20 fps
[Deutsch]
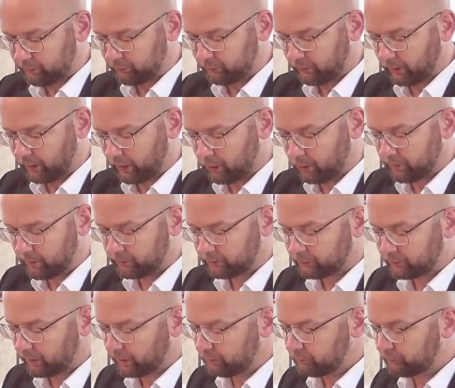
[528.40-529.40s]
Frauen
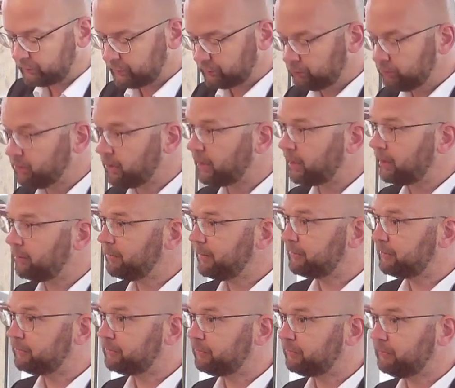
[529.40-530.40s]
trauen sich nur
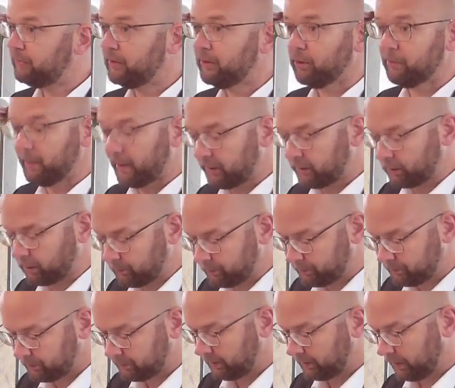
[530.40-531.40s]
mit viel
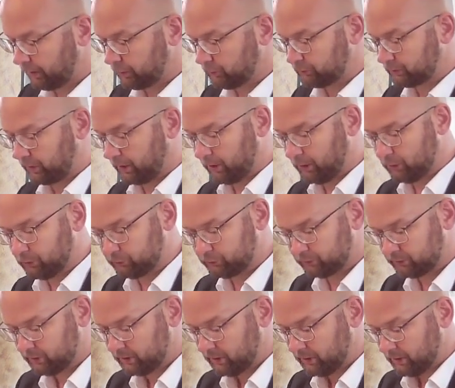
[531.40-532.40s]
Make-up außer
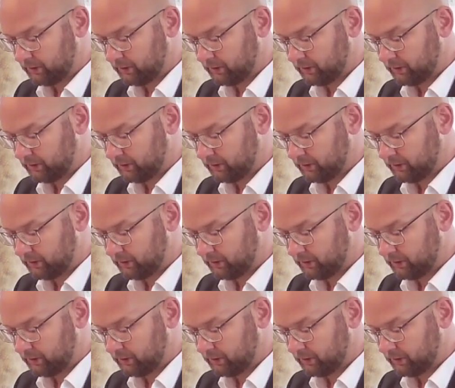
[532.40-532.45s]
Haus.